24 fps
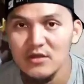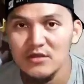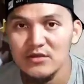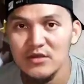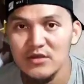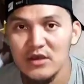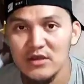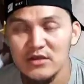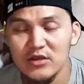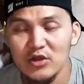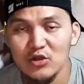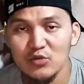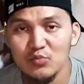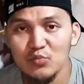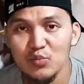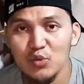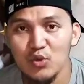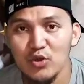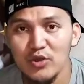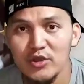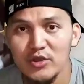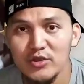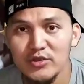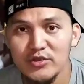Shout out
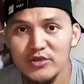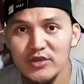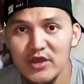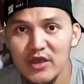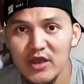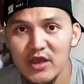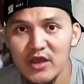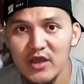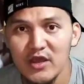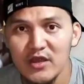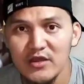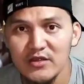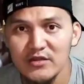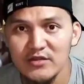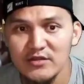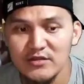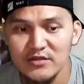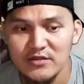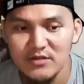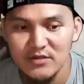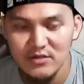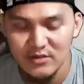po kayo dyan.